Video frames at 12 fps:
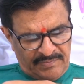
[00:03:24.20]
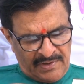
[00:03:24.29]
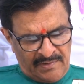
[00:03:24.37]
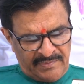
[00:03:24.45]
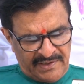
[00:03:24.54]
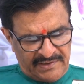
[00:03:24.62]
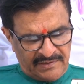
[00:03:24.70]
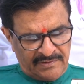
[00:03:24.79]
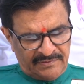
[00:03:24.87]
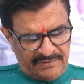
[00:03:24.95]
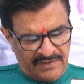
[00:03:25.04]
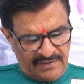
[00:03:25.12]

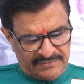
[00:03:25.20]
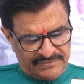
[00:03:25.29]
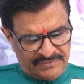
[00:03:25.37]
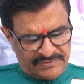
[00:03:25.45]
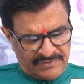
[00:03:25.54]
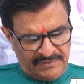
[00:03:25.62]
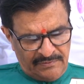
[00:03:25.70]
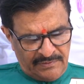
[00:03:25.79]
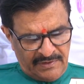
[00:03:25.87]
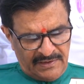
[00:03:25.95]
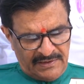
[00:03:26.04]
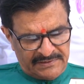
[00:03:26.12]
ప్రామినెంట్గా ఉందా చూసుకుని
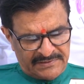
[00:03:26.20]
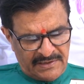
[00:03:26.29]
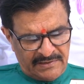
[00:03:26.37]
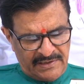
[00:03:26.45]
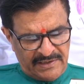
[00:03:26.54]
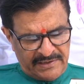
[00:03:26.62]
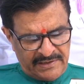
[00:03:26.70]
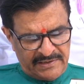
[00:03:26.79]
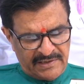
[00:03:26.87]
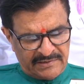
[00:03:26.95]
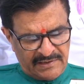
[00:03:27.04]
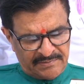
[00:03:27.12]
ఒకవేళ ఇజాకులేటరీ
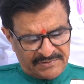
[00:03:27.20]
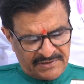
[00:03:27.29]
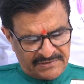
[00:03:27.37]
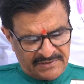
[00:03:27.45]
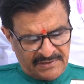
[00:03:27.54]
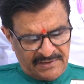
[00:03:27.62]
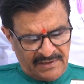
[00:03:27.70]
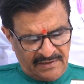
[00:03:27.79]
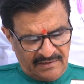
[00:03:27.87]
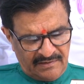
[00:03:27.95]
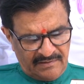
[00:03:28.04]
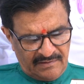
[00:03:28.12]
డక్ట్ అబ్స్ట్రక్షన్ అనే
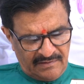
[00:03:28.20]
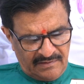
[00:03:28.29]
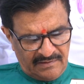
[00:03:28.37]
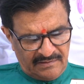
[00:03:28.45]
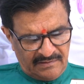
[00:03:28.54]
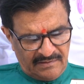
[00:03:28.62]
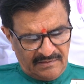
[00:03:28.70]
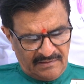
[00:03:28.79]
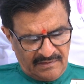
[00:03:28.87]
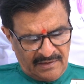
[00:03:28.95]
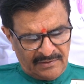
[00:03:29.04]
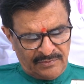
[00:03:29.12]

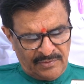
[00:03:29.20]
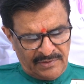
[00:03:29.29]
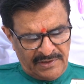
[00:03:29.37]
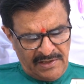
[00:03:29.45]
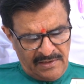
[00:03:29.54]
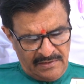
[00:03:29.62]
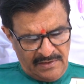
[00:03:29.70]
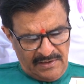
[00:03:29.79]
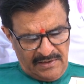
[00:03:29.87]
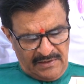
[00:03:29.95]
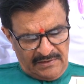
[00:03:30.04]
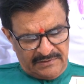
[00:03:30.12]
అనుకుంటే
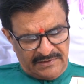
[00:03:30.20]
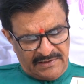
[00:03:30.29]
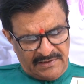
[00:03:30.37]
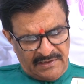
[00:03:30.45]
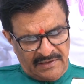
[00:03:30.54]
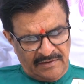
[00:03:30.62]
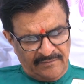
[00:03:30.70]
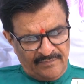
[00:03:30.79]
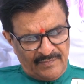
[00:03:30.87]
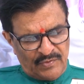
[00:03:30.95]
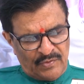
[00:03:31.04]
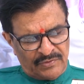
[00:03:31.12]
దీన్ని
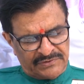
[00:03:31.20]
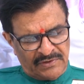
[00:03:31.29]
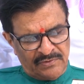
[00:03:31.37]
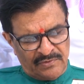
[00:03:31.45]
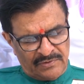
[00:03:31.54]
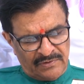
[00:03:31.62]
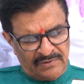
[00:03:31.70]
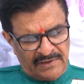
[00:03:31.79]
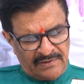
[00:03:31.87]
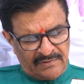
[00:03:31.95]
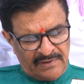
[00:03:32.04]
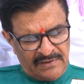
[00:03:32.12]
కోతలు కుట్లు
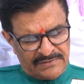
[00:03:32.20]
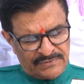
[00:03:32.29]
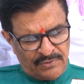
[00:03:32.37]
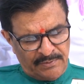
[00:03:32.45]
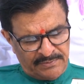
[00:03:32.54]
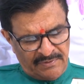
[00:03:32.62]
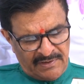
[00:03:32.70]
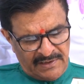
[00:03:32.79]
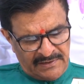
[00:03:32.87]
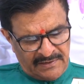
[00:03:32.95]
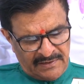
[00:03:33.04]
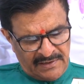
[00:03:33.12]
లేకుండా స్కోప్ ద్వారా
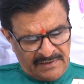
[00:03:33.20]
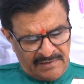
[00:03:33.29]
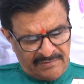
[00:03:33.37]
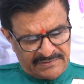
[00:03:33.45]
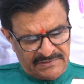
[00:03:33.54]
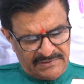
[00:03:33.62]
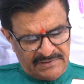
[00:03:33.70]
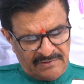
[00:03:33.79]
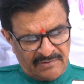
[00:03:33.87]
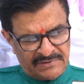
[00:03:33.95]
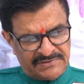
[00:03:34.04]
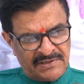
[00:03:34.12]
ఇక్కడ దాకా వచ్చి దీన్ని
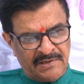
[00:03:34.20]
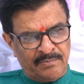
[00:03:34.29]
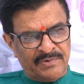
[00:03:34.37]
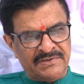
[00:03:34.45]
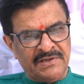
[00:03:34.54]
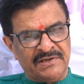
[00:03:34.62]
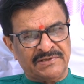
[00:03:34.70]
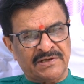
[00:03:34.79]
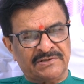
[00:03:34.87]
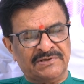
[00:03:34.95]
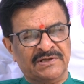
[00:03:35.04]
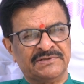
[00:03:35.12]
ఒక చిన్న పీస్
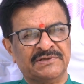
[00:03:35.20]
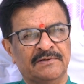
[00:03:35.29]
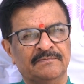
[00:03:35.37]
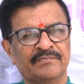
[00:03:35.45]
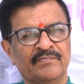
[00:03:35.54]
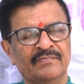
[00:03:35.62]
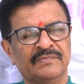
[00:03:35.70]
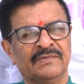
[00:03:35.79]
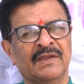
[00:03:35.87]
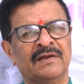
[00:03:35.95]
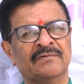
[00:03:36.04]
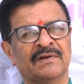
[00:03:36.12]
రిసెక్ట్ చేస్తాం
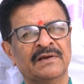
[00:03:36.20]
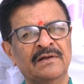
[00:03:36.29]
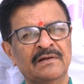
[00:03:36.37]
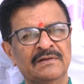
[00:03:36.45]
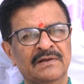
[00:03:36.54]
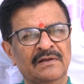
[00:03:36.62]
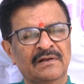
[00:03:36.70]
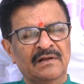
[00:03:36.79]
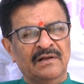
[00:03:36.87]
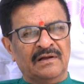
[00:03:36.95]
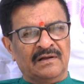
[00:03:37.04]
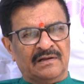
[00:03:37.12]
దానివల్ల
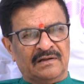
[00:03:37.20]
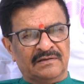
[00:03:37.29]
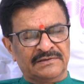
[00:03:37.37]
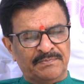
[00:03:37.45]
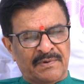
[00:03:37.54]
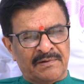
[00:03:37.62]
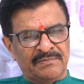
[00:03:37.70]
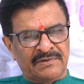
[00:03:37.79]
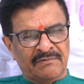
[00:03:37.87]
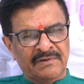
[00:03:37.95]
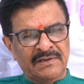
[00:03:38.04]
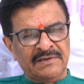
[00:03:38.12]
స్పర్మ్స్
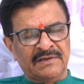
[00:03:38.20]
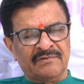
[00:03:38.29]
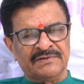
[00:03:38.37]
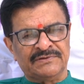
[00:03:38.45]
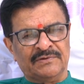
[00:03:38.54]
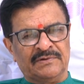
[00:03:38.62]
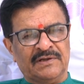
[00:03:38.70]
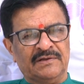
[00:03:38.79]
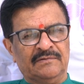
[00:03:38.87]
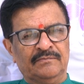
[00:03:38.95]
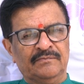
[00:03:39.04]
అవి కిందికి వస్తుంటాయి